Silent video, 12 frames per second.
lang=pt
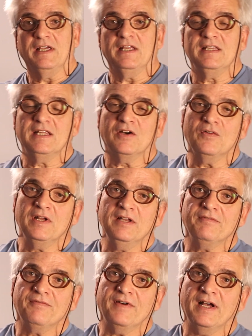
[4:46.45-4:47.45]
Então ele
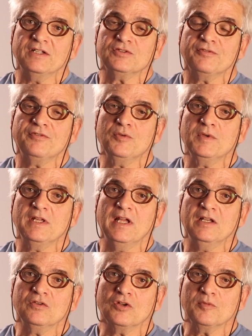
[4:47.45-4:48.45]
faz o filme
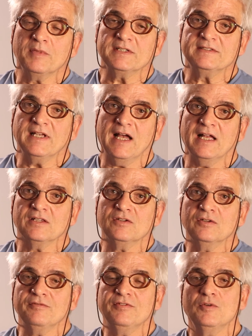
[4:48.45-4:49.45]
dele todo baseado
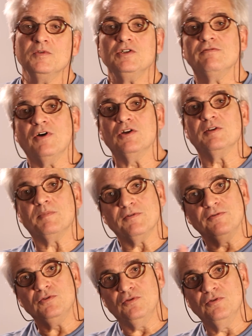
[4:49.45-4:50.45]
no filme De Volta para o
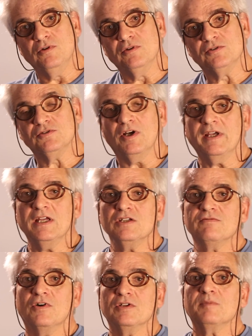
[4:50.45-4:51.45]
Futuro, só que é
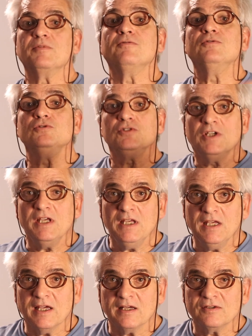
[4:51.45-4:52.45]
De Volta para o
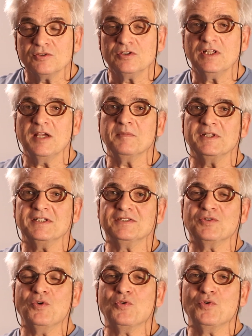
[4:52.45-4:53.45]
Fusquinha. O tema
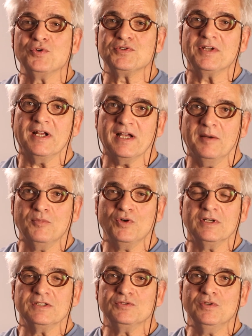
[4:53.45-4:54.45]
desse concurso era acabou
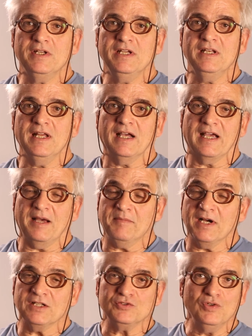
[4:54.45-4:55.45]
a gasolina,
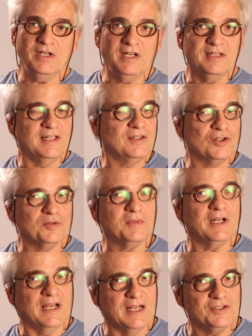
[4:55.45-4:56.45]
acaba a gasolina e tem toda uma
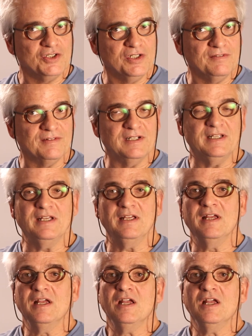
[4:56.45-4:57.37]
narrativa ali